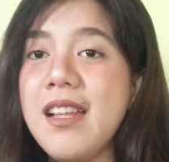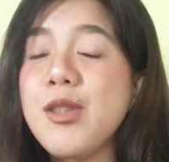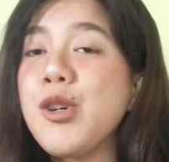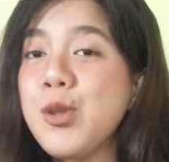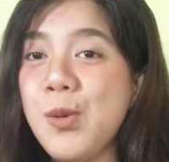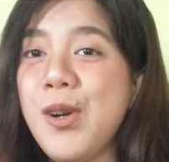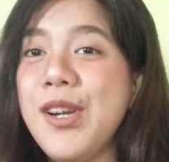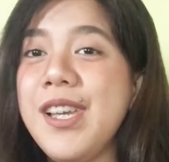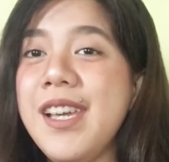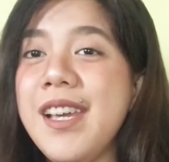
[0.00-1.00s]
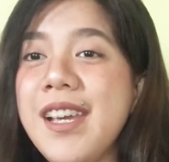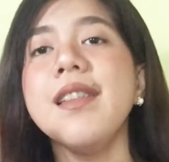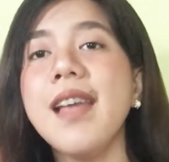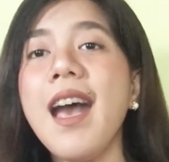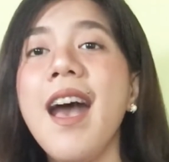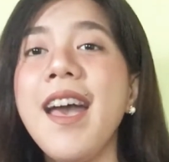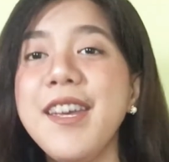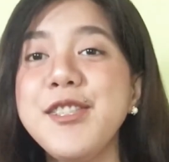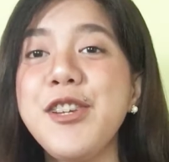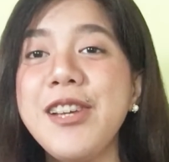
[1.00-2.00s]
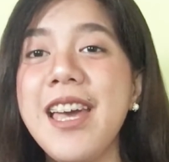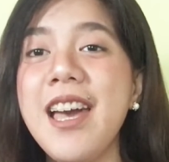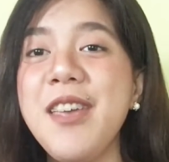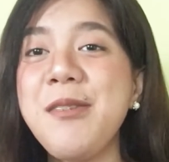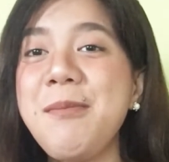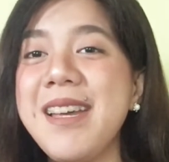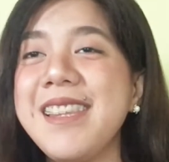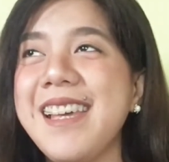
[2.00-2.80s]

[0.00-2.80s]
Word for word: Don't worry. Nakaka-enjoy kaya yung math,